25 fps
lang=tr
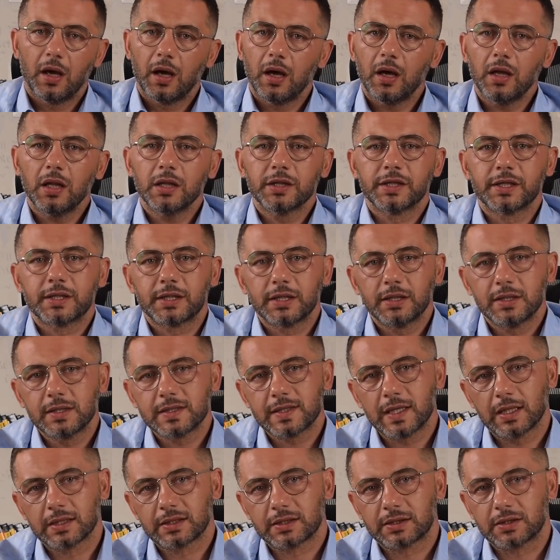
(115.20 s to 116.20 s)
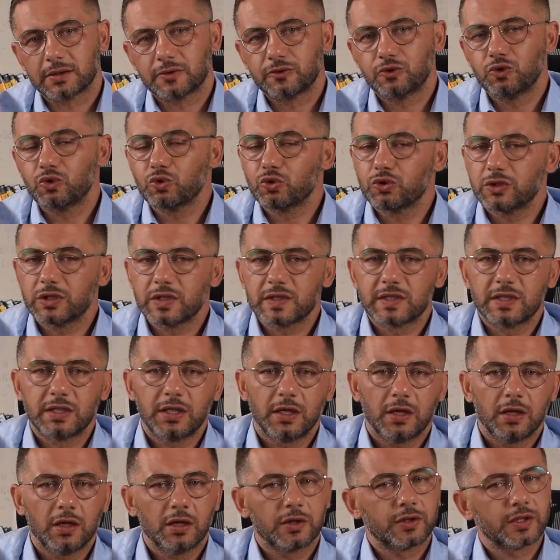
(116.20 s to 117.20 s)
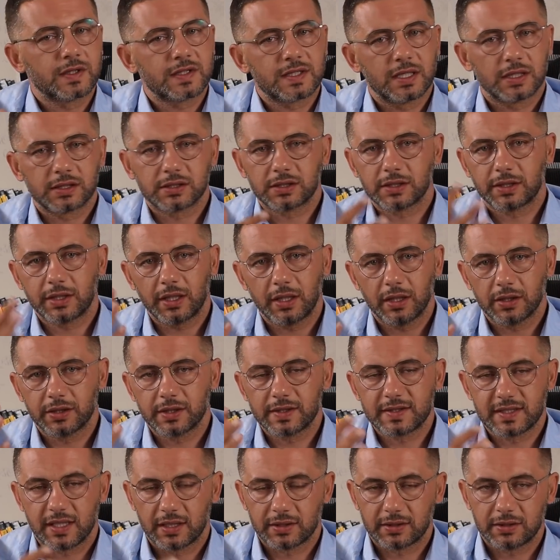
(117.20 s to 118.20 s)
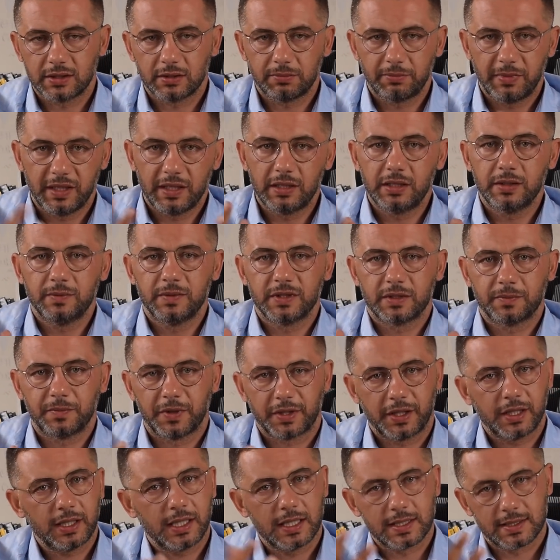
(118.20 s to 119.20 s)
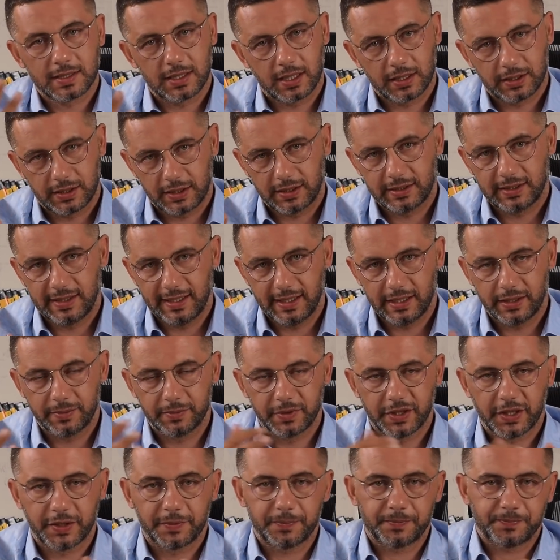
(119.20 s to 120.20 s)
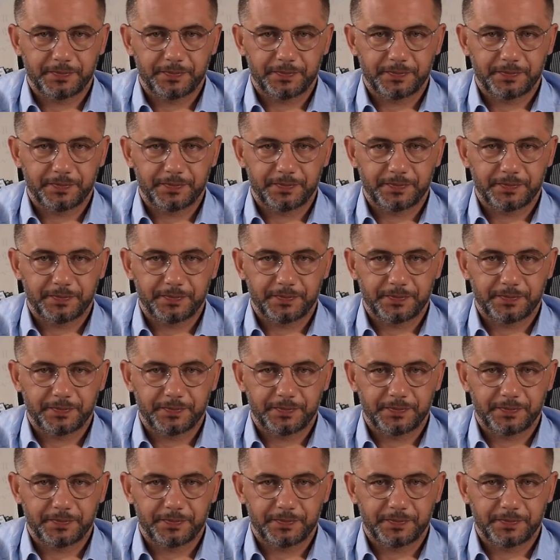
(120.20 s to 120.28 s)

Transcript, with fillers: Aldık, sattık. Türk lirasıyla aldık, sattık, aldık, sattık. Belli bir para kazandık diyelim ki.